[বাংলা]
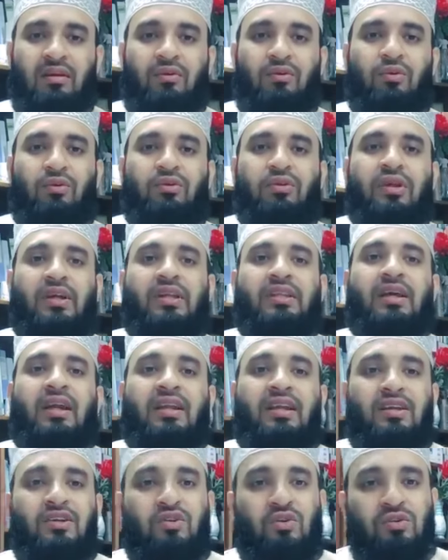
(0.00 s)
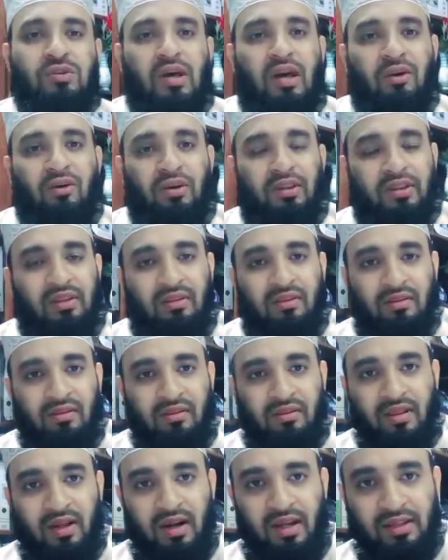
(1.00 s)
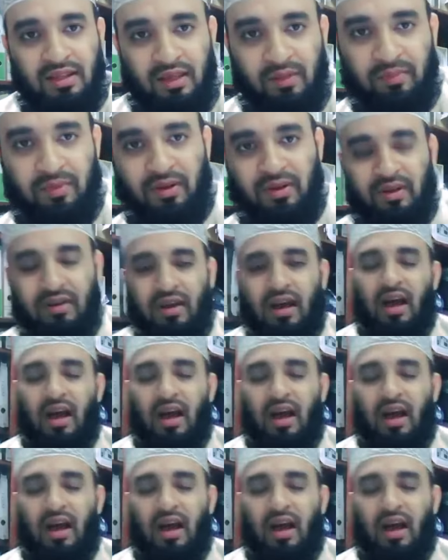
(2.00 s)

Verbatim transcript: রুকু থেকে দাঁড়িয়ে সোজা হয়ে দাঁড়ায় থাকবেন